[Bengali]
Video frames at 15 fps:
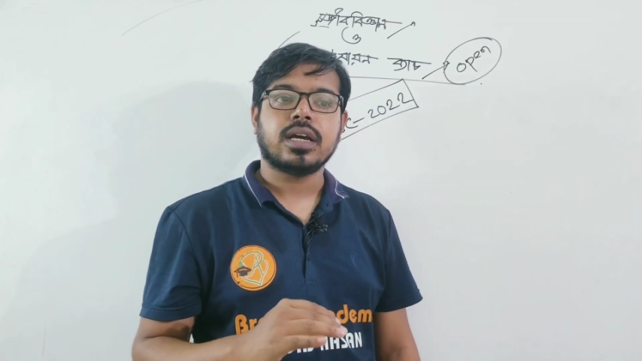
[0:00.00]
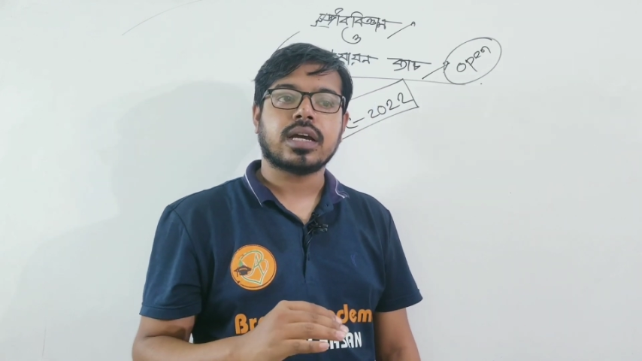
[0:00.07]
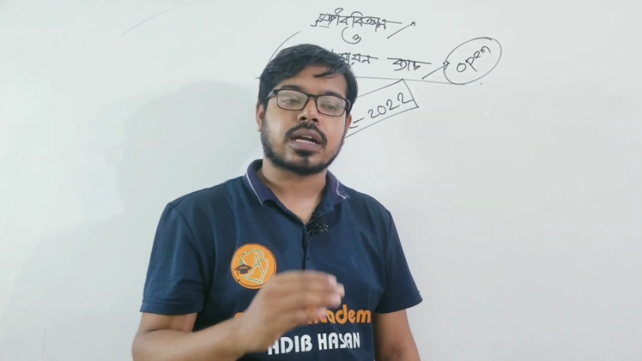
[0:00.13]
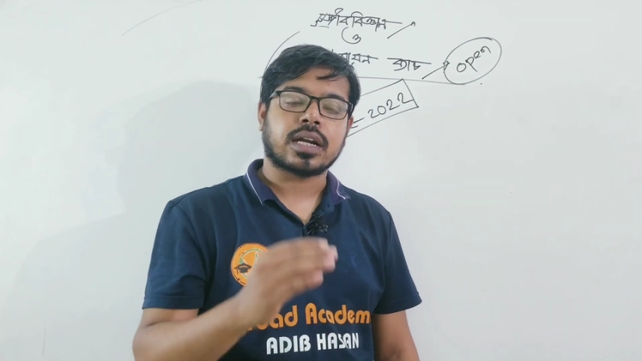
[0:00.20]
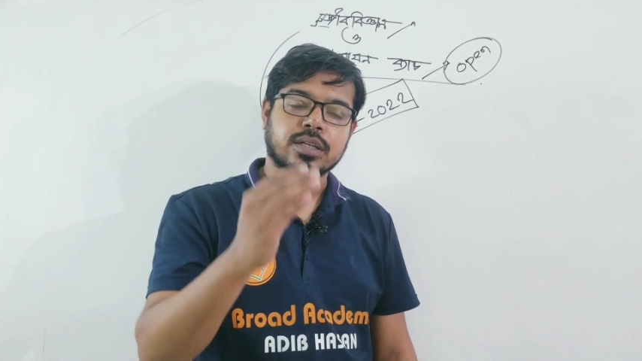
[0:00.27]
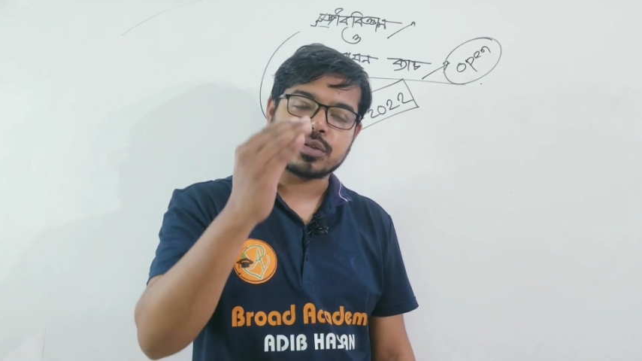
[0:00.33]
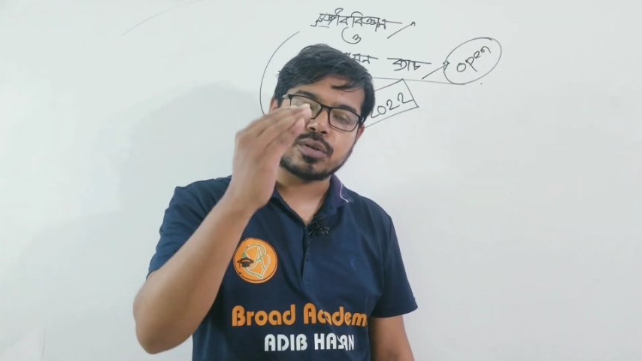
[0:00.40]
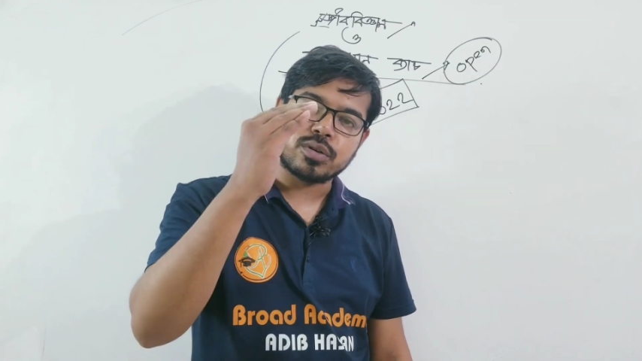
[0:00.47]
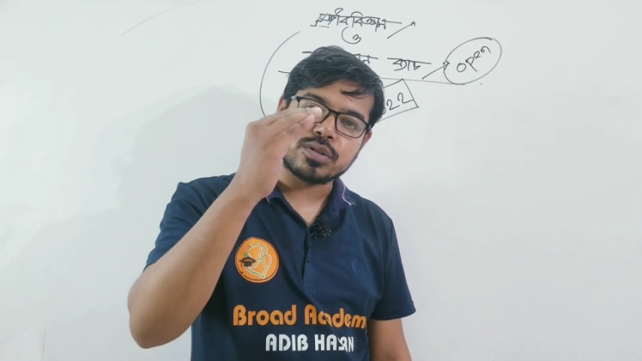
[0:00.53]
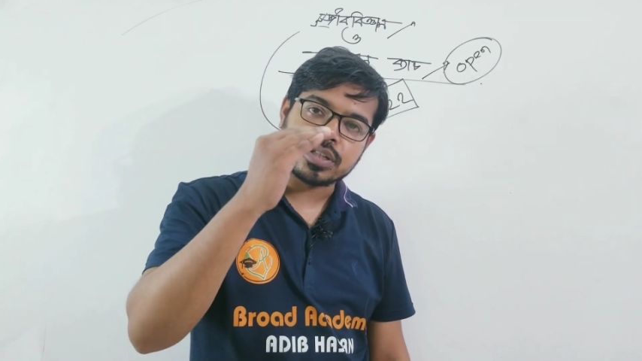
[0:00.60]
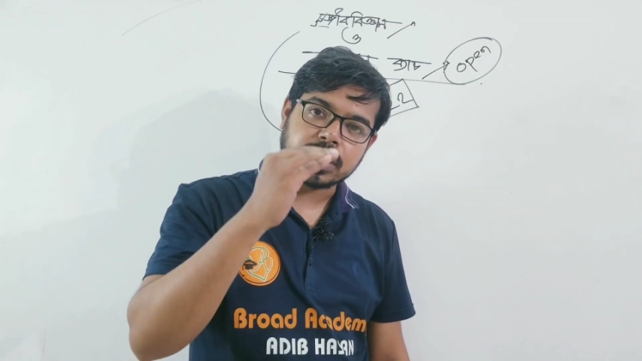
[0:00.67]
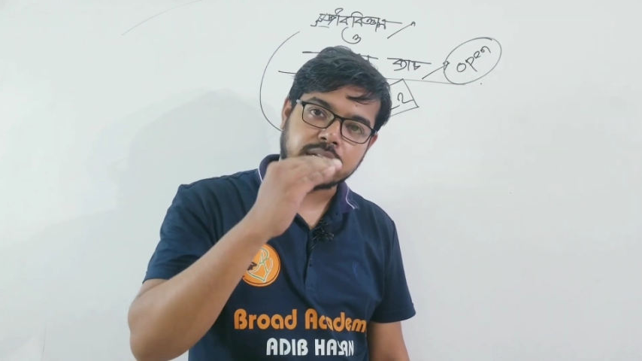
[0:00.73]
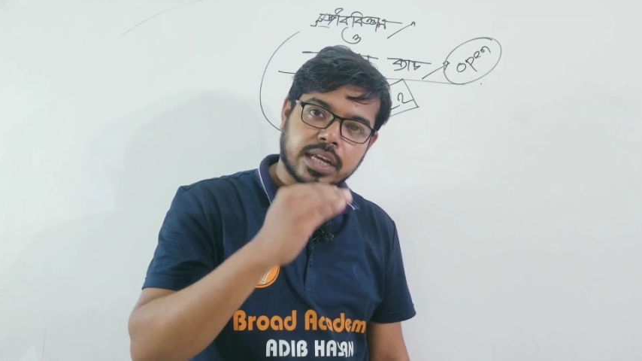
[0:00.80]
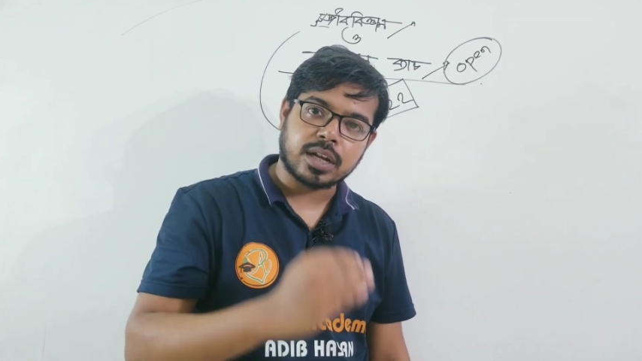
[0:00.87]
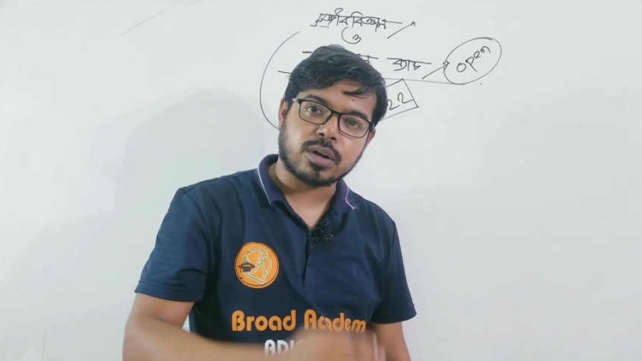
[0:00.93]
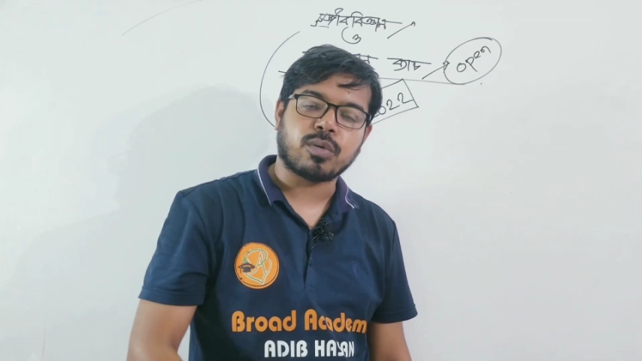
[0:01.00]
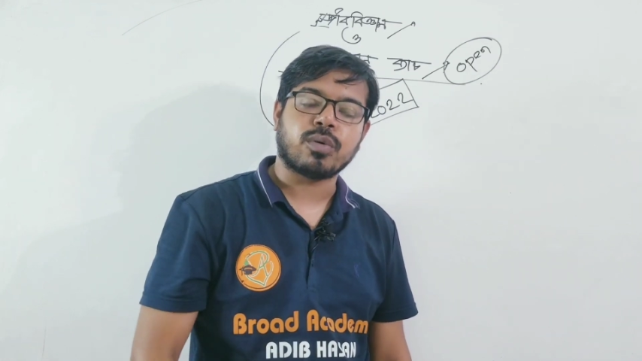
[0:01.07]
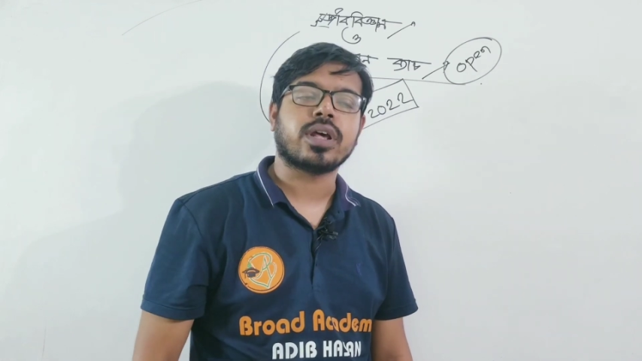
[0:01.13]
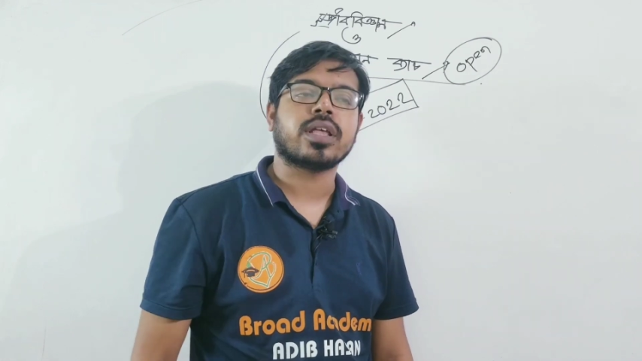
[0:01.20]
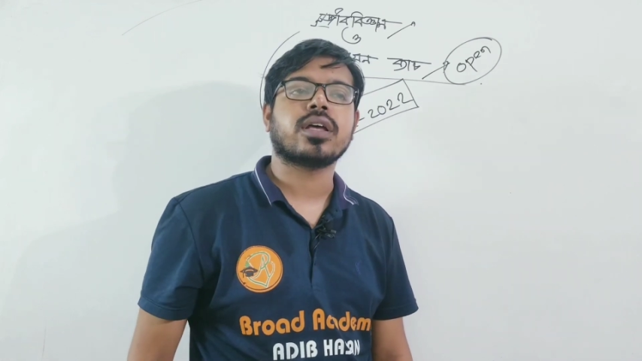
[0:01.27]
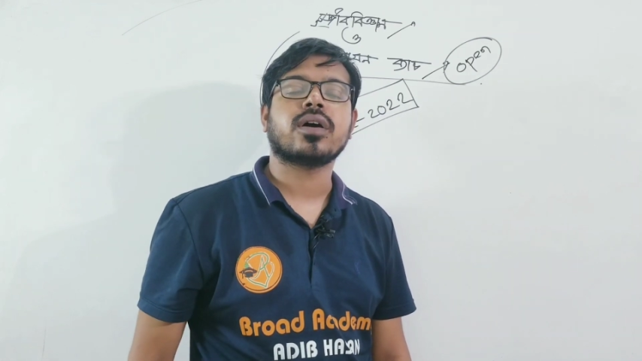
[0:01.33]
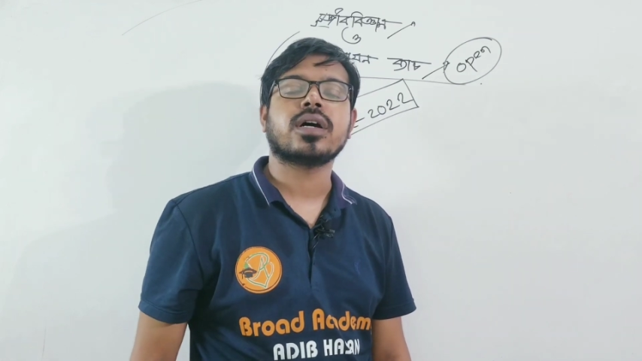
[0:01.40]
ক্লাসগুলো সিরিয়াল
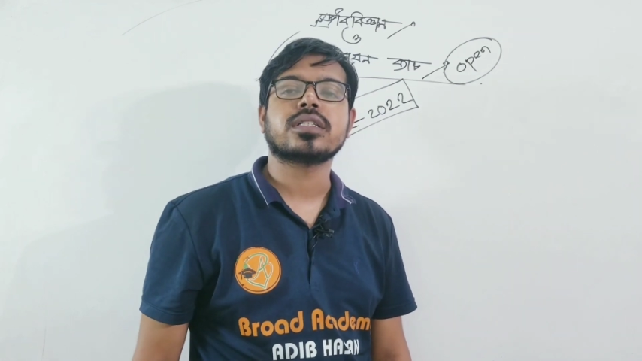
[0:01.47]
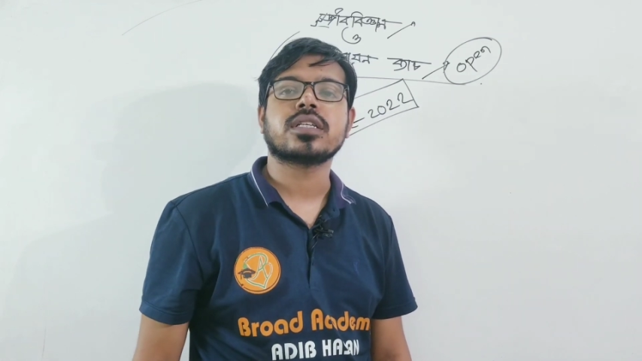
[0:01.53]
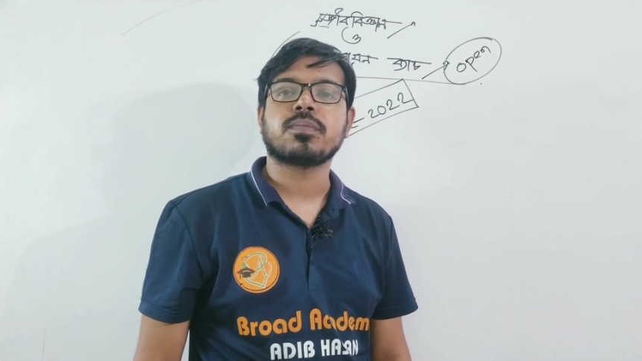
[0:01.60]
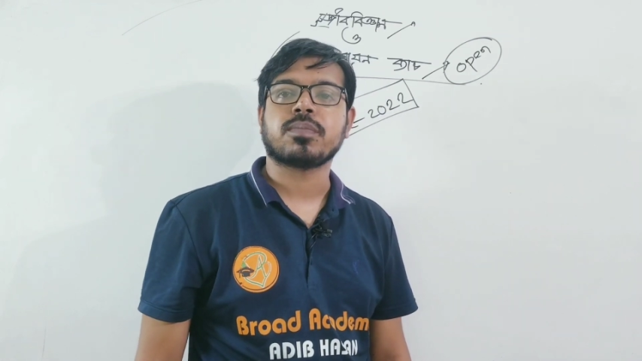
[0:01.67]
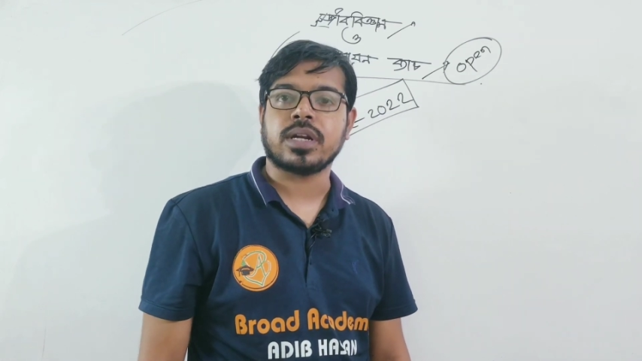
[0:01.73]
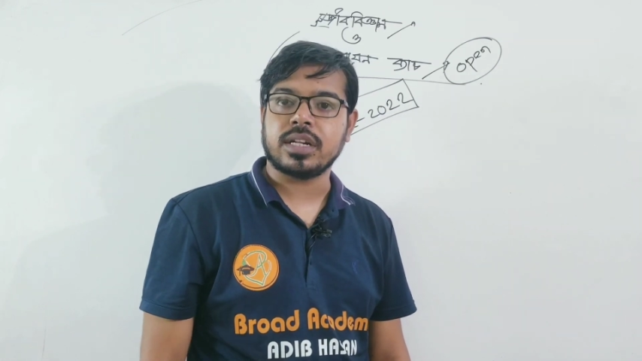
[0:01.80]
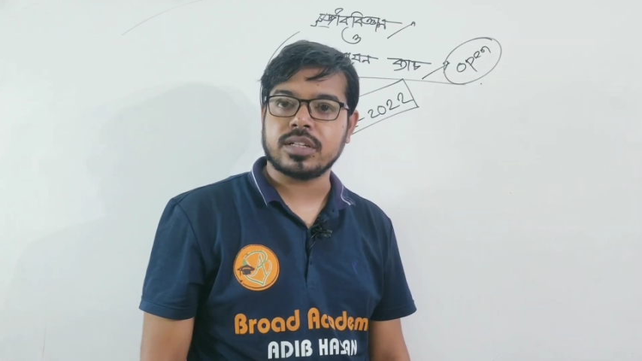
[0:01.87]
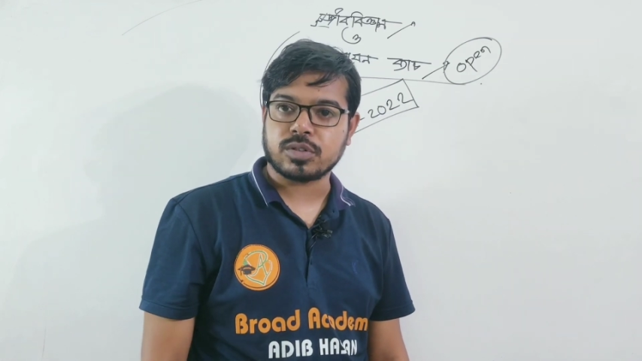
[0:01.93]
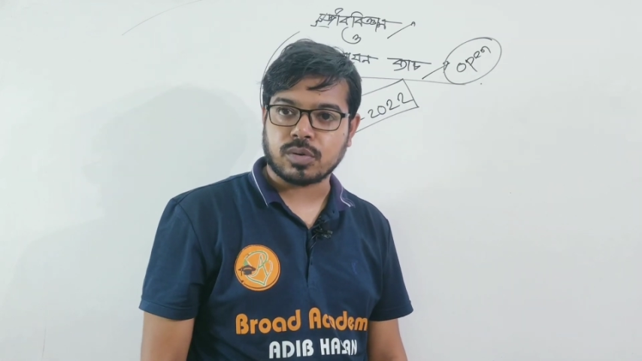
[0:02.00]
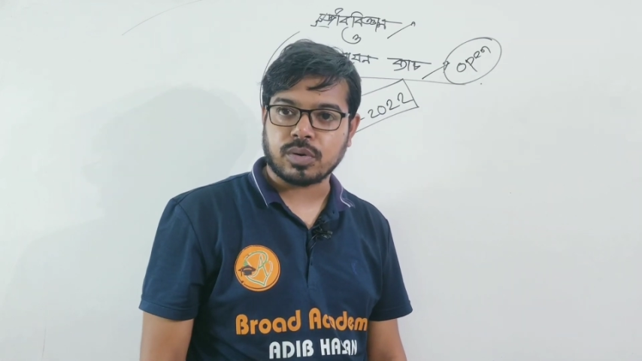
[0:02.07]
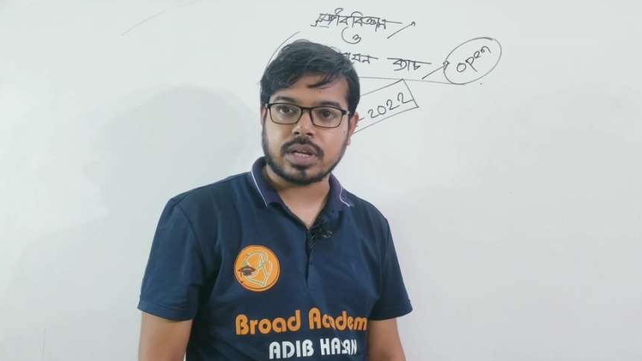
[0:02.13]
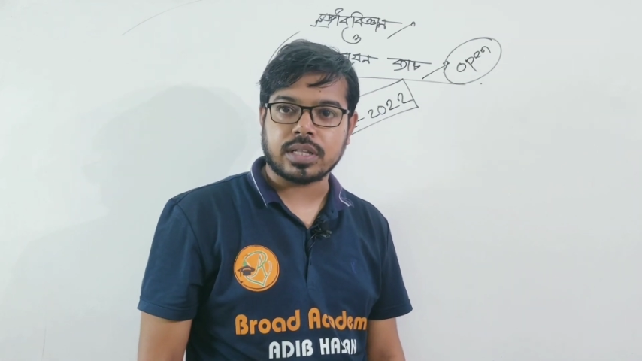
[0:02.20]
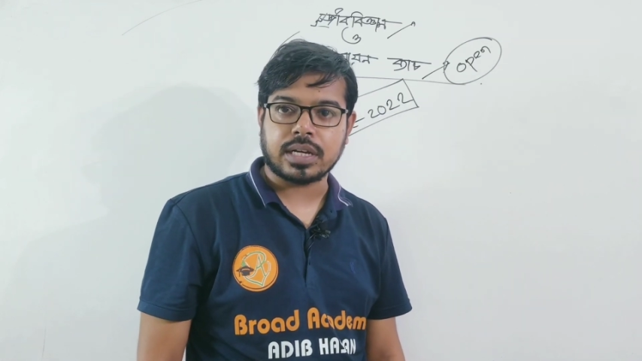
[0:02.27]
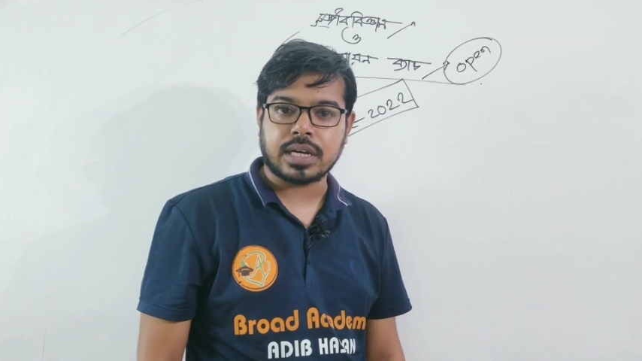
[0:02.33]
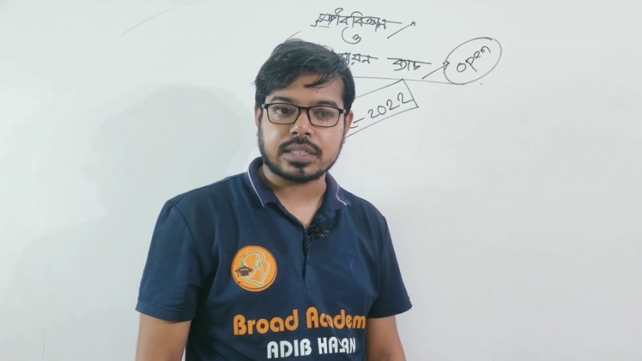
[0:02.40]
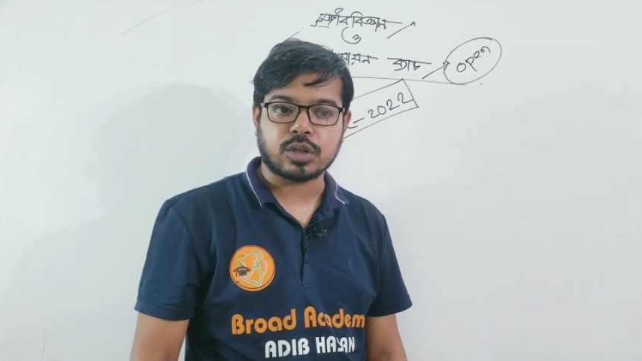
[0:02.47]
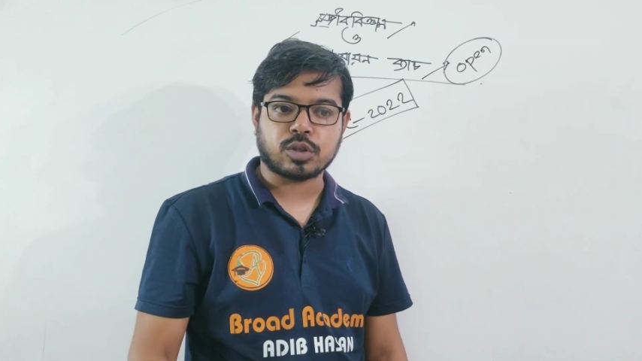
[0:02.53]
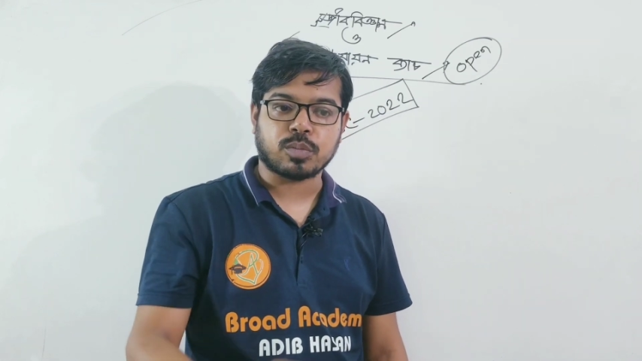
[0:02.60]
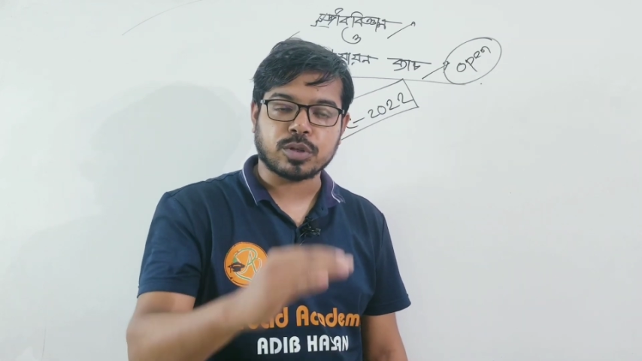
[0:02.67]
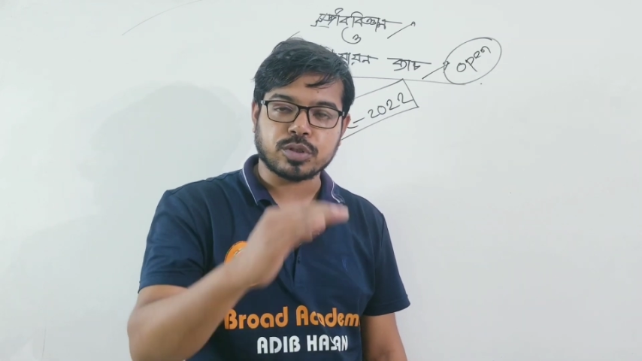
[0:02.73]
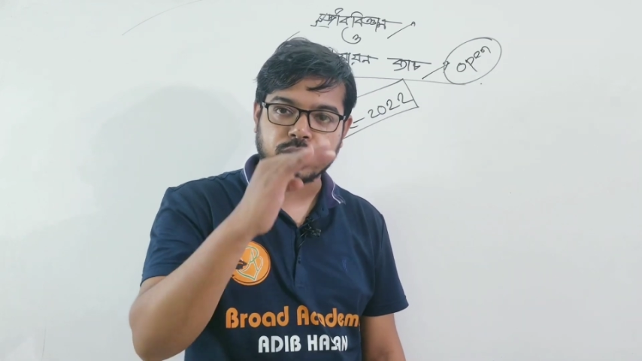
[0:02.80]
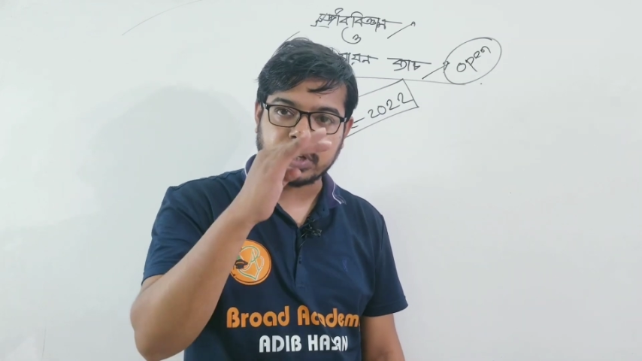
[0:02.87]
করে দেওয়া আছে প্লেলিস্ট করে দেওয়া আছে তোমরা যদি